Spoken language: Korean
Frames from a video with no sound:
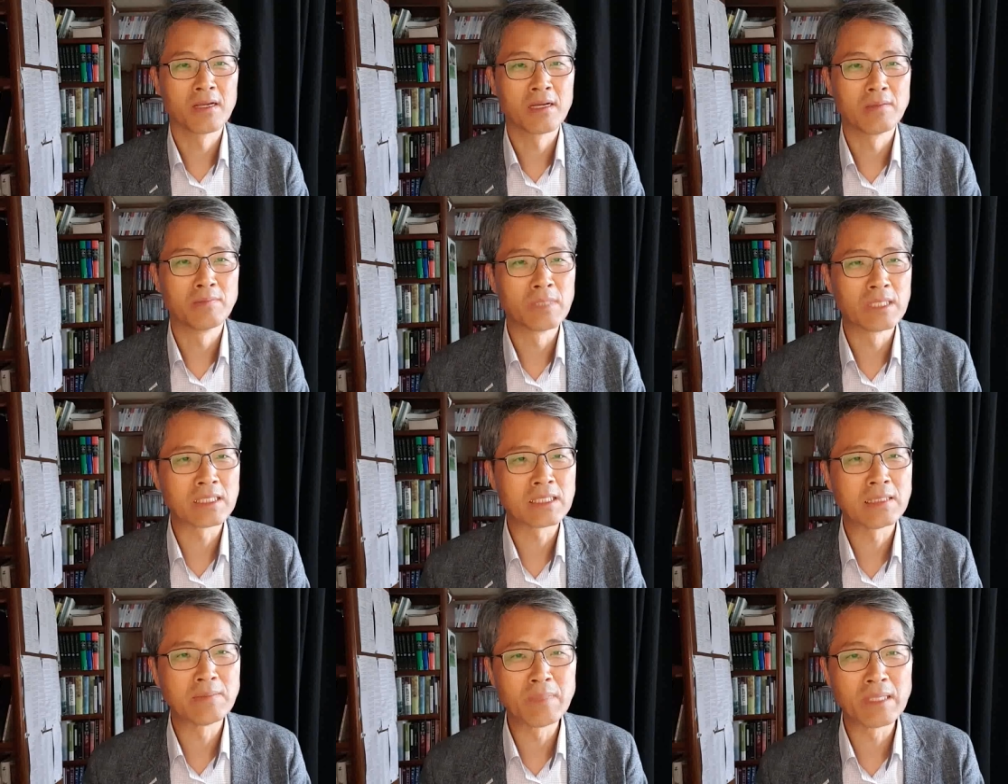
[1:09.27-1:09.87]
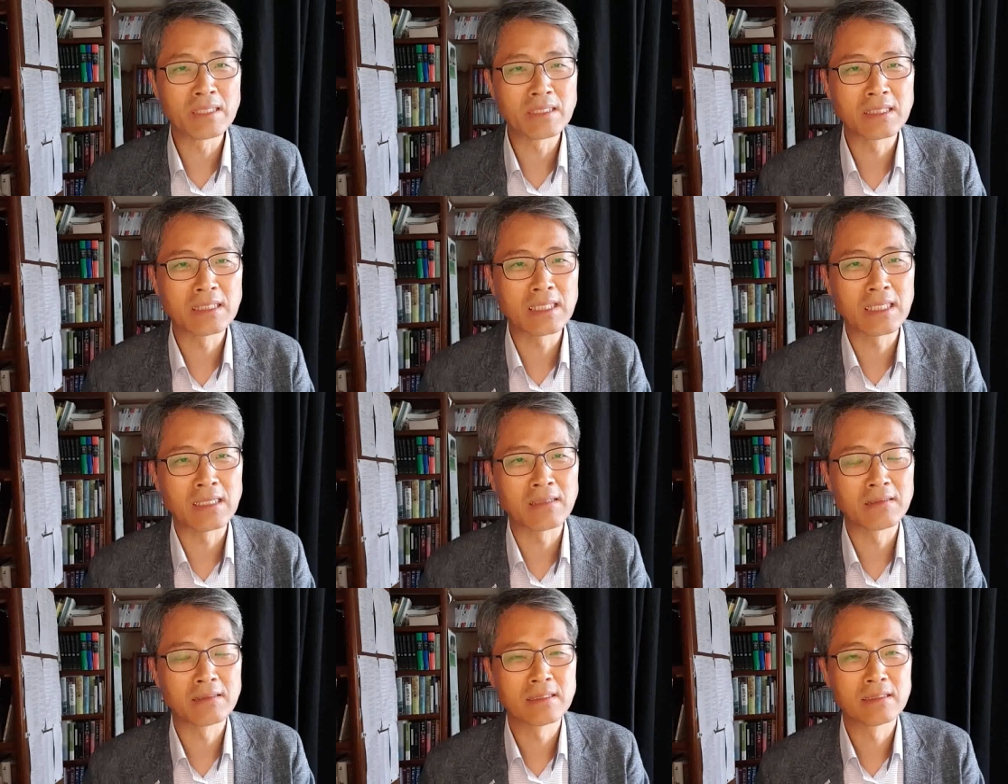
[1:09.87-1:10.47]
금방, 금방
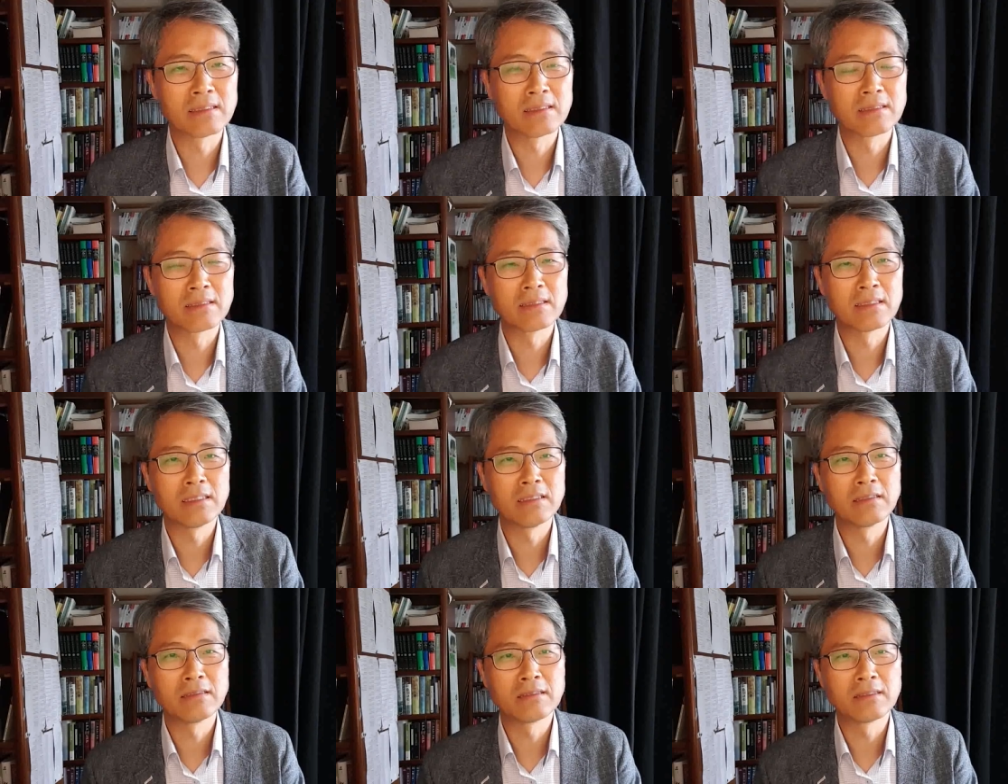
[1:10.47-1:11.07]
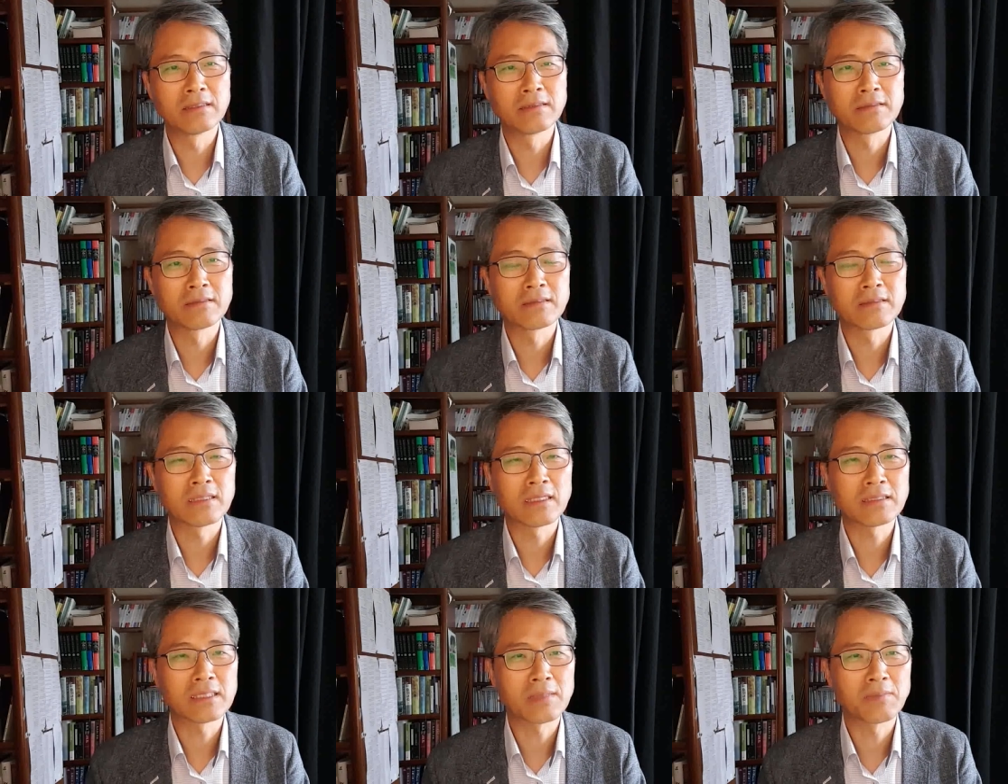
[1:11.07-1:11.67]
이렇게 어, 읽은 거
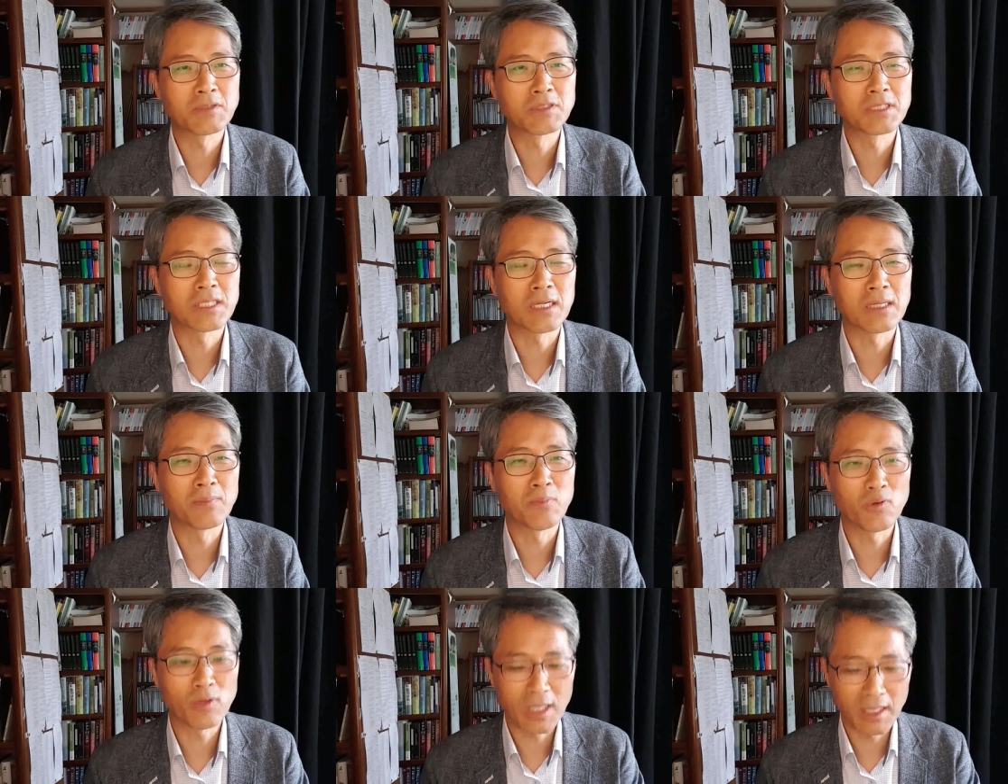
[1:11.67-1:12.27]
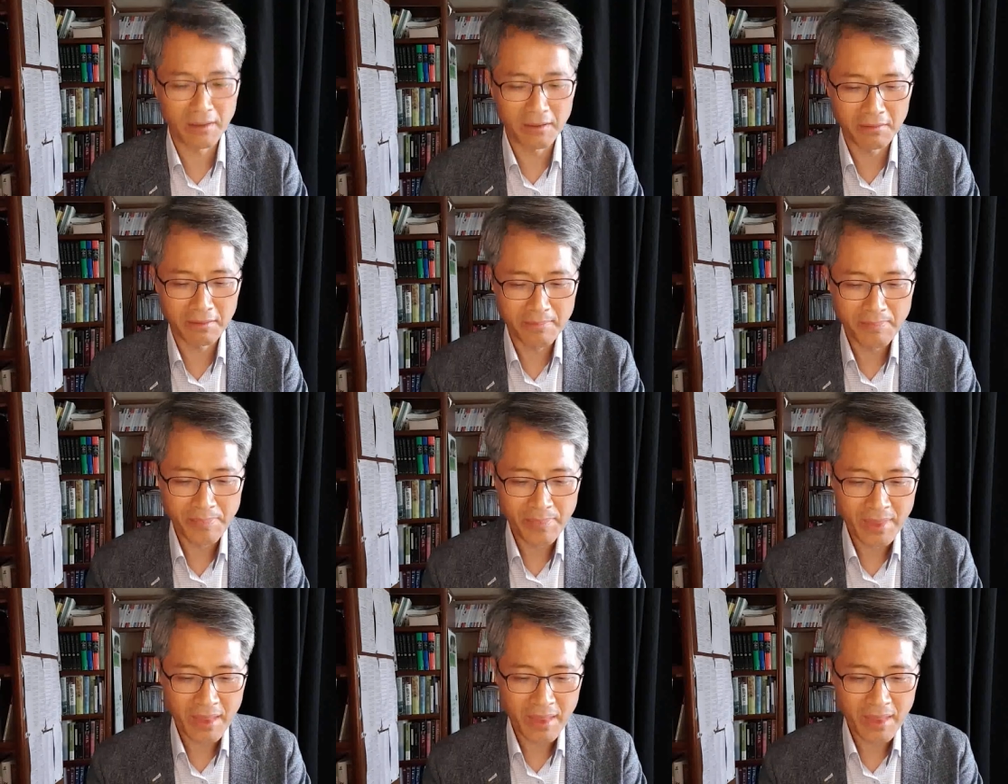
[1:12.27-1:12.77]
다시 한번 제가 볼까요?